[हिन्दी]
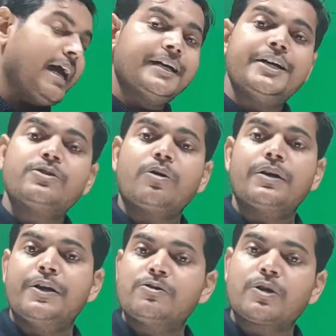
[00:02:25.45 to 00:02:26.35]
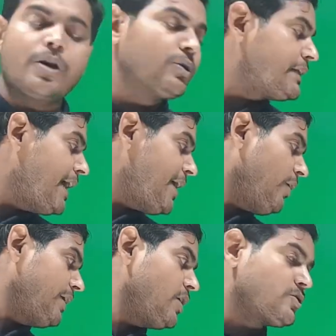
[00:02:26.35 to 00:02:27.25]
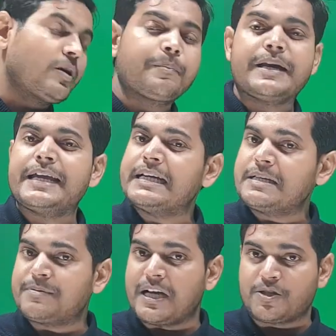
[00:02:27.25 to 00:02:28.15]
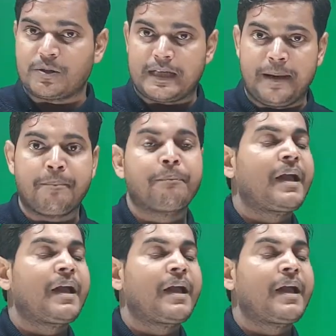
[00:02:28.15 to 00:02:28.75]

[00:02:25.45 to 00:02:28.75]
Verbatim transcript: न्यूट्रॉन न्यूट्रल होता है और इलेक्ट्रॉन पे निगेटिव चार्ज होता है